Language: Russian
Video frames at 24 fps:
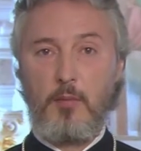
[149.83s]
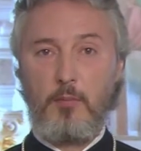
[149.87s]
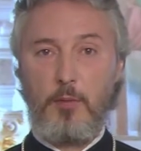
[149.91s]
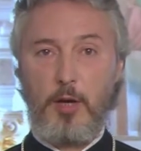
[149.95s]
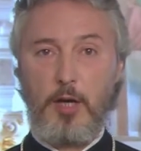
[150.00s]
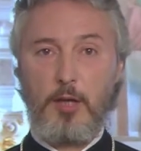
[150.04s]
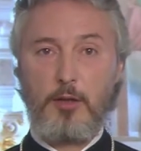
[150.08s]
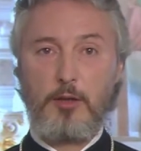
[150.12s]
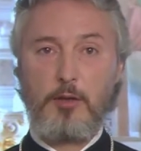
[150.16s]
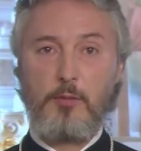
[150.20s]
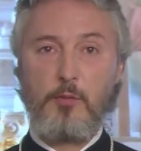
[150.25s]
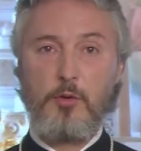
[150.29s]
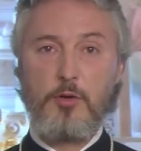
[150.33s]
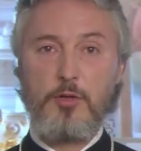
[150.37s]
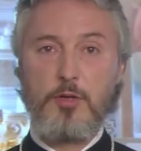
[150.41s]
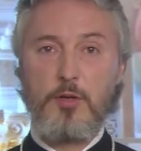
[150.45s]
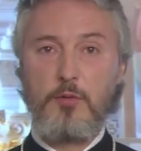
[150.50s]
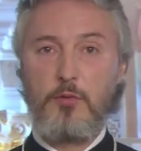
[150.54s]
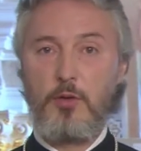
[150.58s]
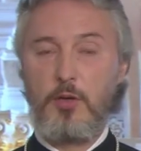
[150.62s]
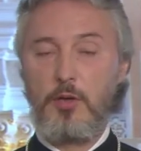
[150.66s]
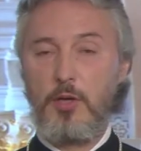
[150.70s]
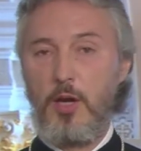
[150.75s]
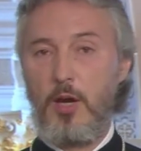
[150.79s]
поэтому
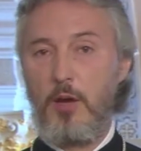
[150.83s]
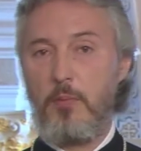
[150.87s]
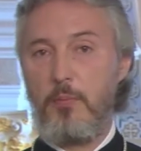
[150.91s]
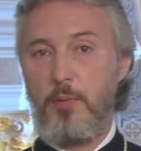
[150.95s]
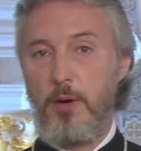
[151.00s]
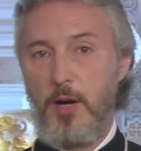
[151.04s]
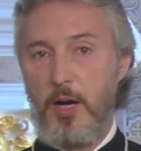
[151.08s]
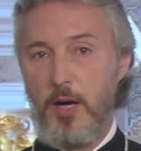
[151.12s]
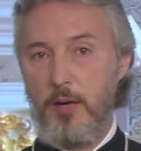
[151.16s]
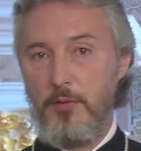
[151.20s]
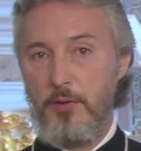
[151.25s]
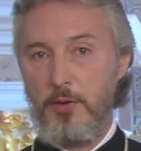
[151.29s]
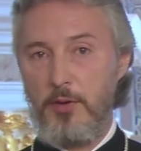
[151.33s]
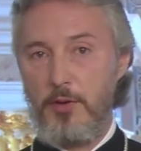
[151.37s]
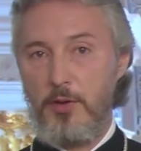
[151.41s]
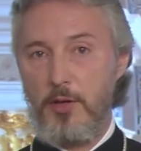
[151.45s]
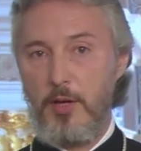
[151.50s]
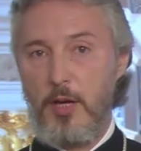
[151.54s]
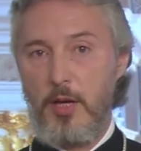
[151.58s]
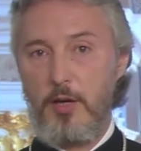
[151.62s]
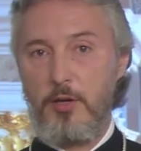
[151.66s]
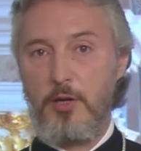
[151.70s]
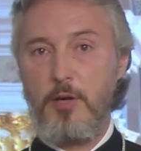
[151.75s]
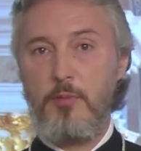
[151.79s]
святые
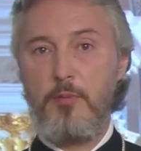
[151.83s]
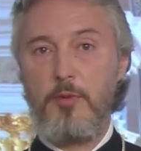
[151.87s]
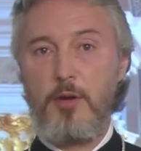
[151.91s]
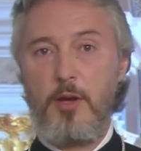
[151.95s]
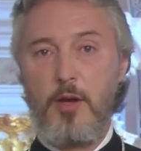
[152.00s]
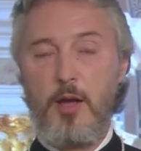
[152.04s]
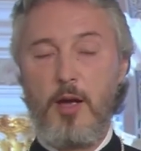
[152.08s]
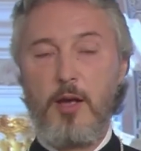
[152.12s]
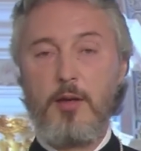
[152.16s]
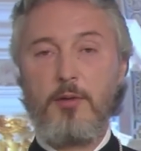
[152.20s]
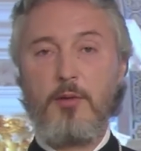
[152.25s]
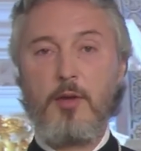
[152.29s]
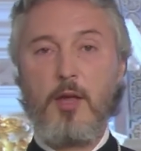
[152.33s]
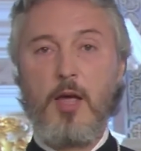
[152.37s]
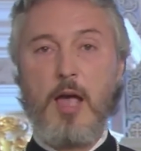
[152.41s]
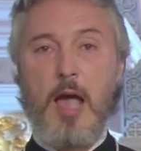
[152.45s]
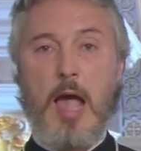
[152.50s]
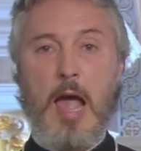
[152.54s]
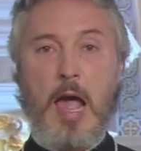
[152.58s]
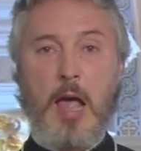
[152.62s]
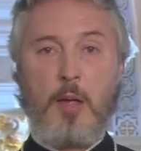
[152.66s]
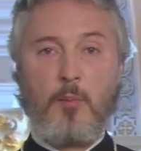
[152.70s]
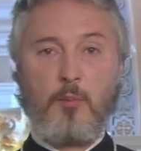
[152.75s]
праведные Аким и Анна